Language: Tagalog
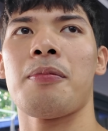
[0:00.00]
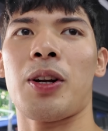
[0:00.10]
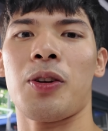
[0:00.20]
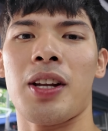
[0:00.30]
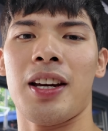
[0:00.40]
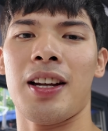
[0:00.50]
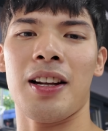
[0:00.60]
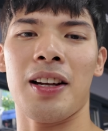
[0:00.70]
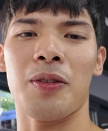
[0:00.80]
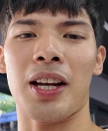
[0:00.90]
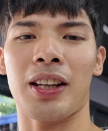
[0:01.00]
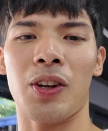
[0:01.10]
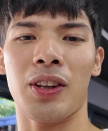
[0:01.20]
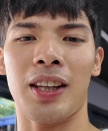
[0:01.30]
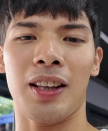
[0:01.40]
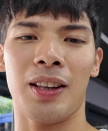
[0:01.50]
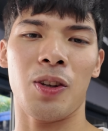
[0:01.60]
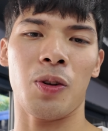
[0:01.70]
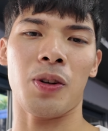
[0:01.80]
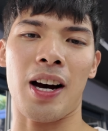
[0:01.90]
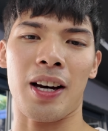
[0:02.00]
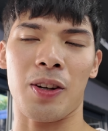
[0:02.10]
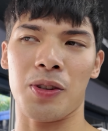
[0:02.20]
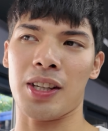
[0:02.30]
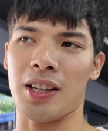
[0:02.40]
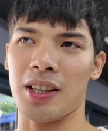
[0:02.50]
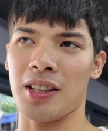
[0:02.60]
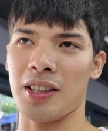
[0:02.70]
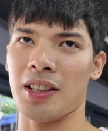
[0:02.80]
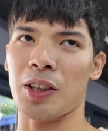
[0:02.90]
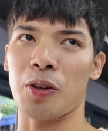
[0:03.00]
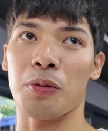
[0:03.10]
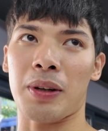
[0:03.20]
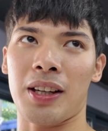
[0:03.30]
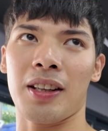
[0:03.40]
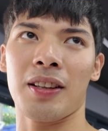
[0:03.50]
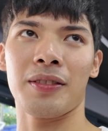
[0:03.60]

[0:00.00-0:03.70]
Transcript: Pero dahil wala tayong tint, yung araw niya nandun pa rin.